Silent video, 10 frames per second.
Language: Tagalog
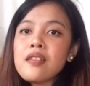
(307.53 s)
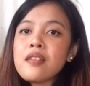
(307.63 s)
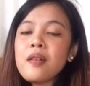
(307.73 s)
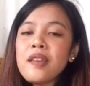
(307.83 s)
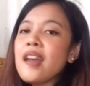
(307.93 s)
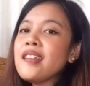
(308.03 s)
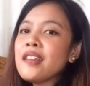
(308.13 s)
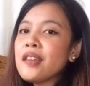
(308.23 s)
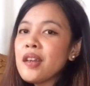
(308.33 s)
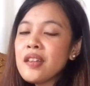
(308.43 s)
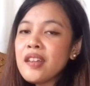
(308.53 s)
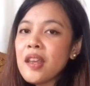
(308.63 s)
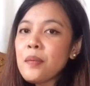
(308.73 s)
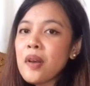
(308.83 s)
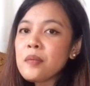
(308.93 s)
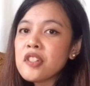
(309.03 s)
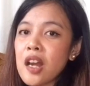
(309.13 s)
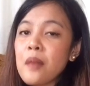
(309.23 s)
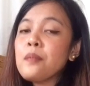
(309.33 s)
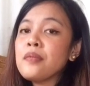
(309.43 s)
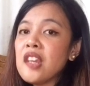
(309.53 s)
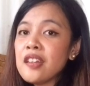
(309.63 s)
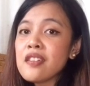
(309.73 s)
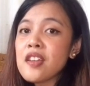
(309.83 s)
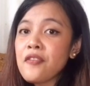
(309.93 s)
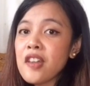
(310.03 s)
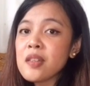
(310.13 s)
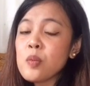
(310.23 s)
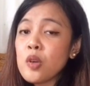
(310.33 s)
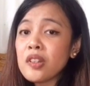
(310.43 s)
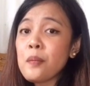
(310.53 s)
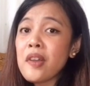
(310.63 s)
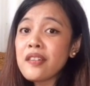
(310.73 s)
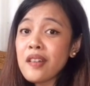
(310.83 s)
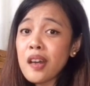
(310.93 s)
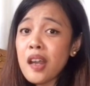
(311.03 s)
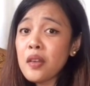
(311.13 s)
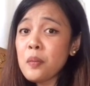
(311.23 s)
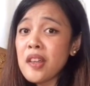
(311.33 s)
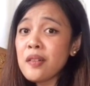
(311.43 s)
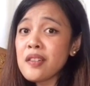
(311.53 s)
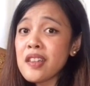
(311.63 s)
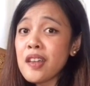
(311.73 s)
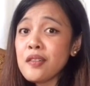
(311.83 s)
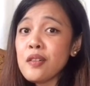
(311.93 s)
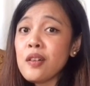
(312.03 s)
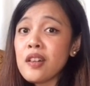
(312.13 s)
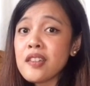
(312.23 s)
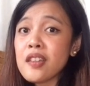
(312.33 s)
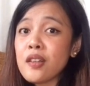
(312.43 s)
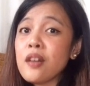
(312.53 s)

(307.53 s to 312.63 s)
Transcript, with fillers: So, yeah, the third K-pop shop dito sa Facebook na may re-recommend ko sa inyo is itong